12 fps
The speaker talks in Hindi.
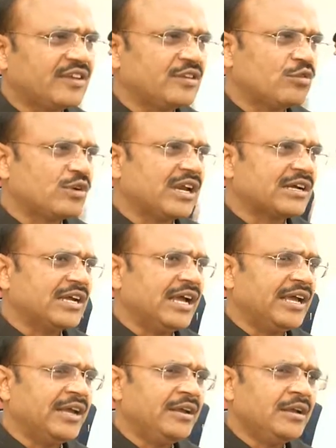संजो रखना
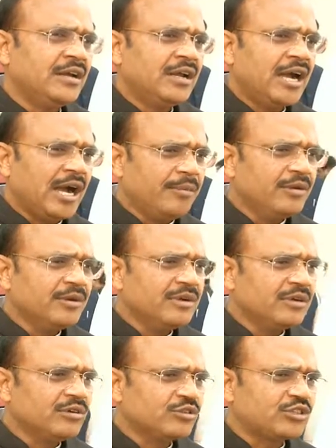है अब
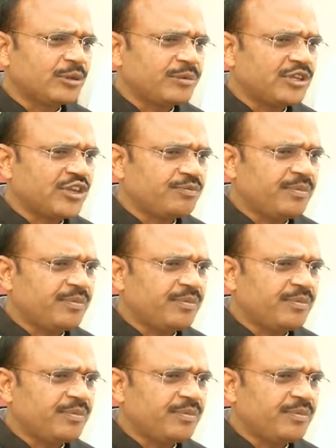उत्तर प्रदेश